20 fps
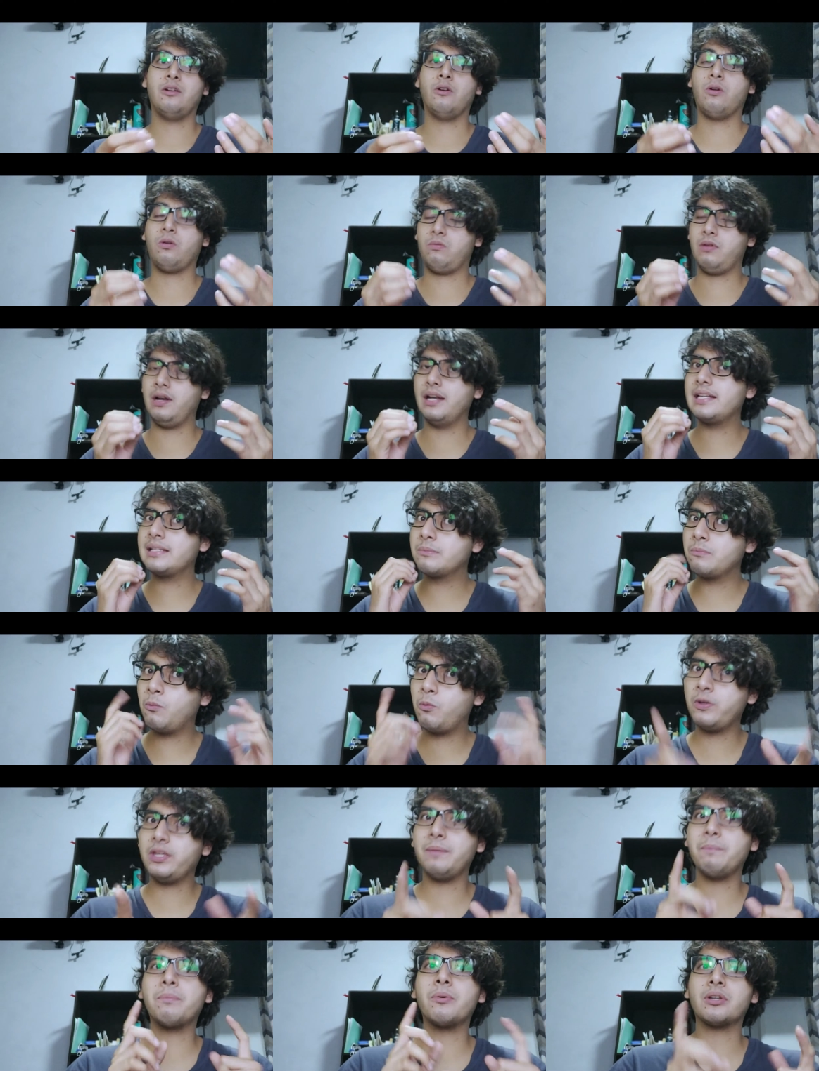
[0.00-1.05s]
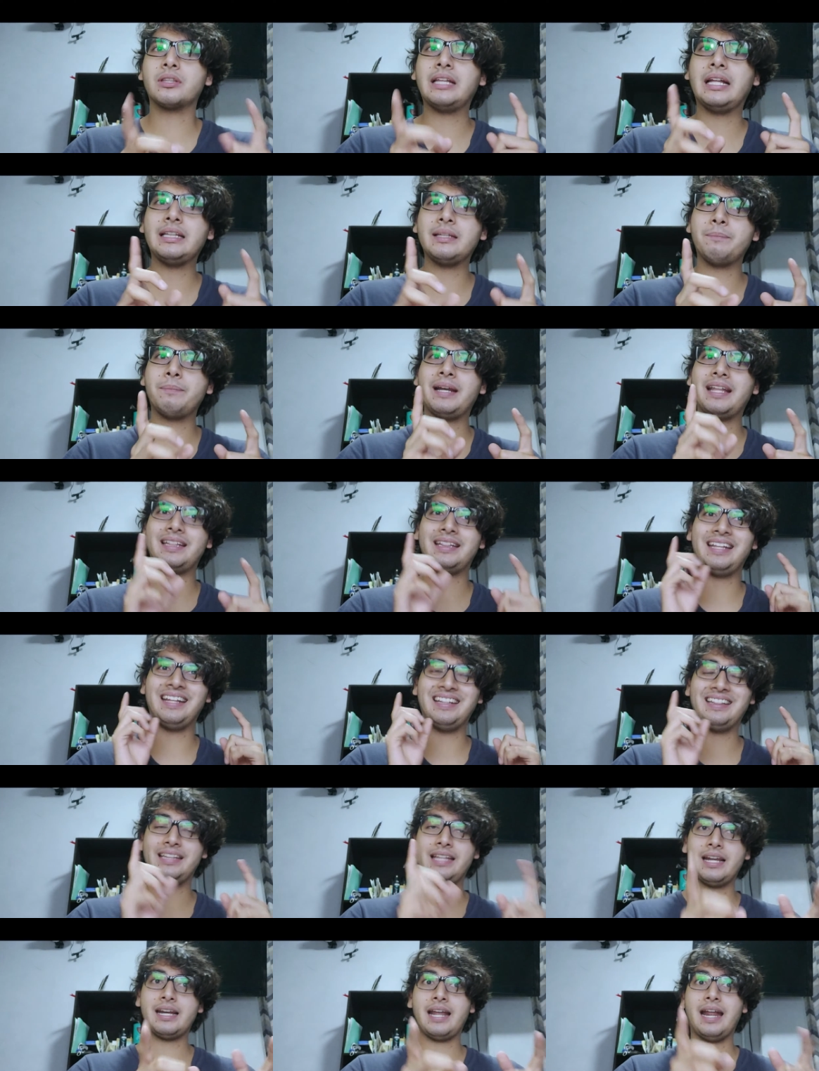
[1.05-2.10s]
lo cual es muy importante para
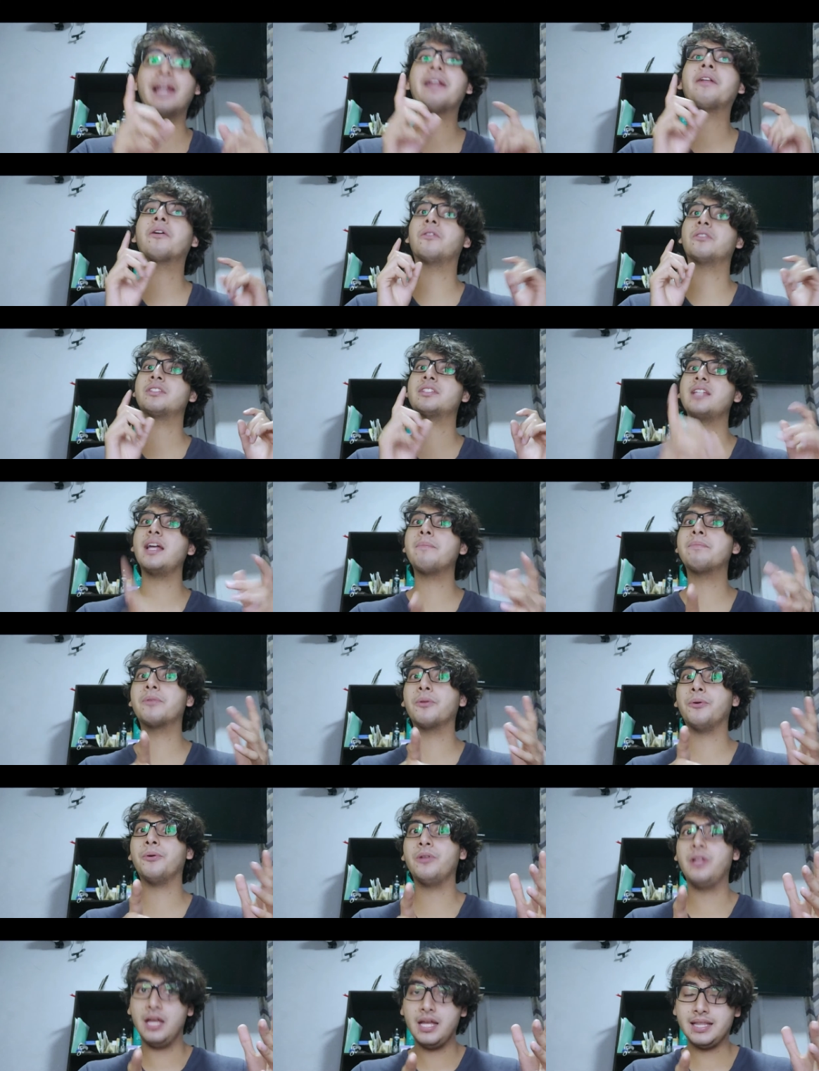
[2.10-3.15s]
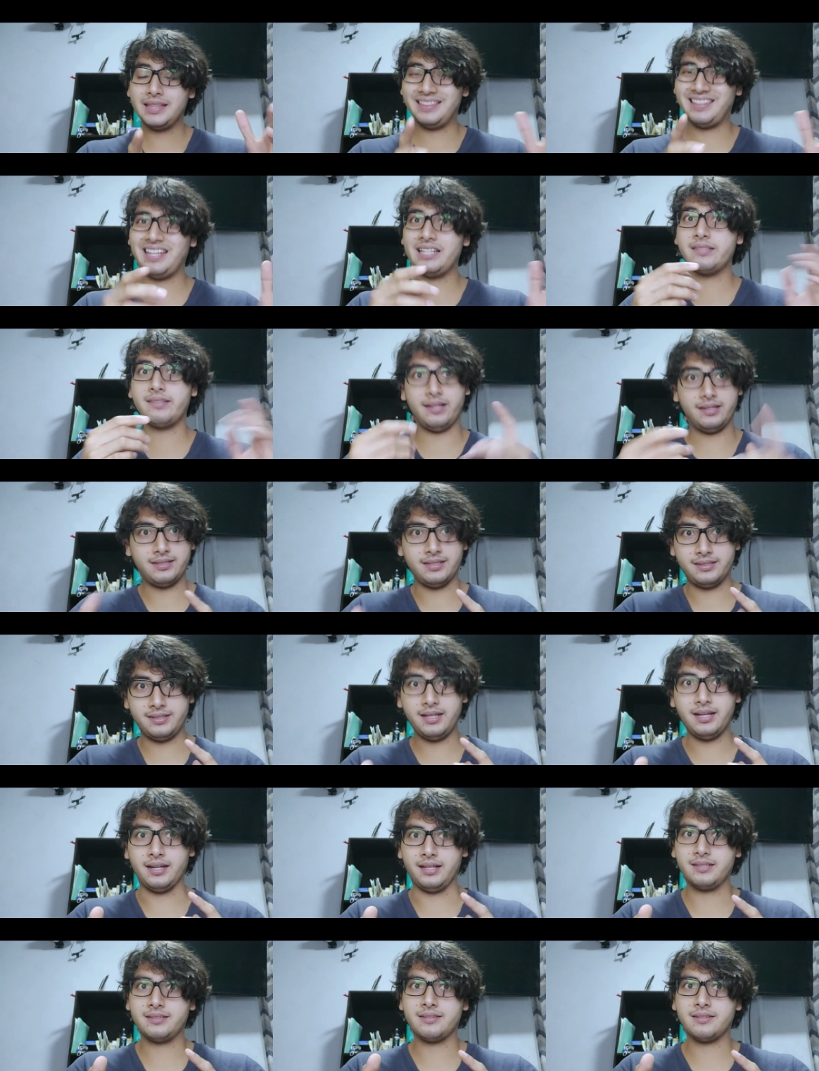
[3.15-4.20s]
atender el concepto de estas
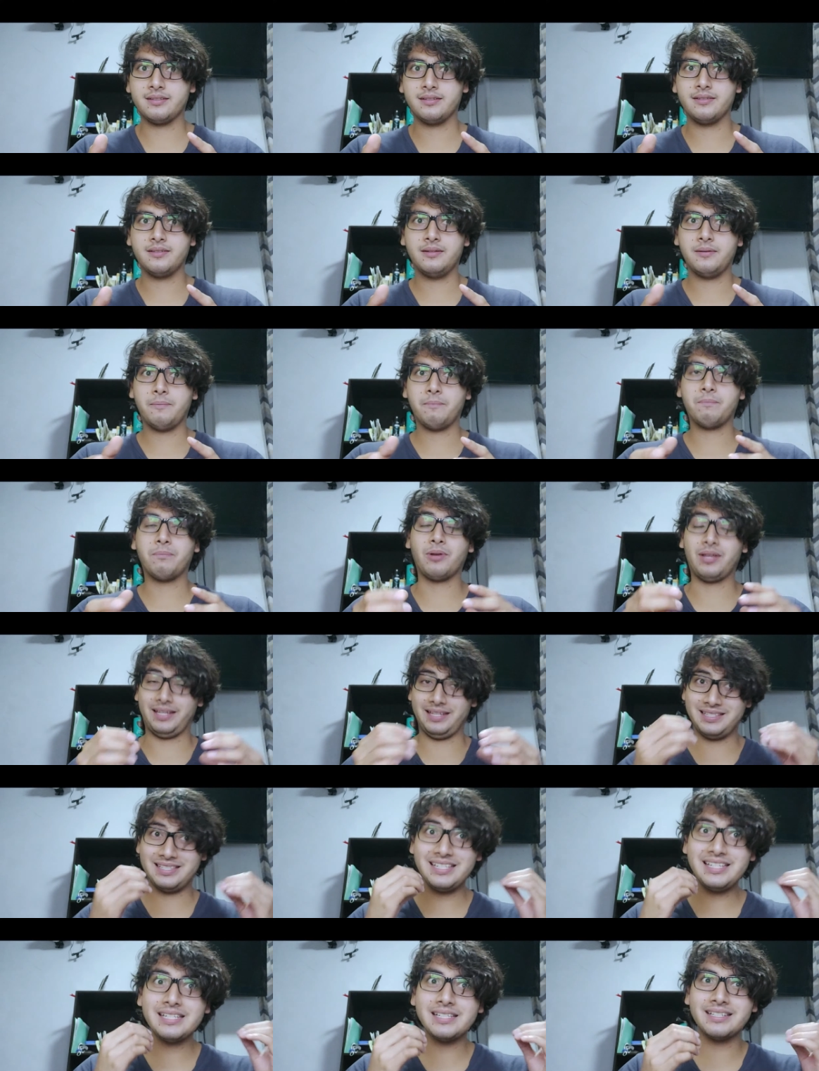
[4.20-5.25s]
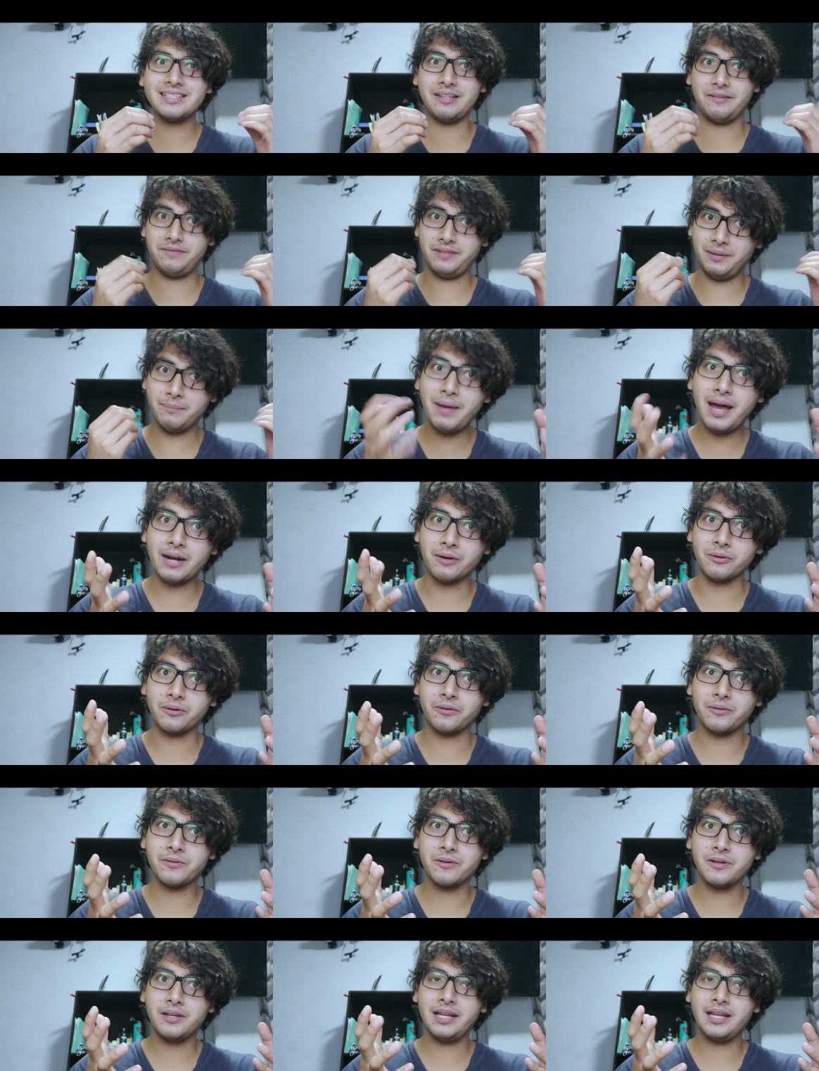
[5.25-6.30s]
escenas, porque sí se filmaron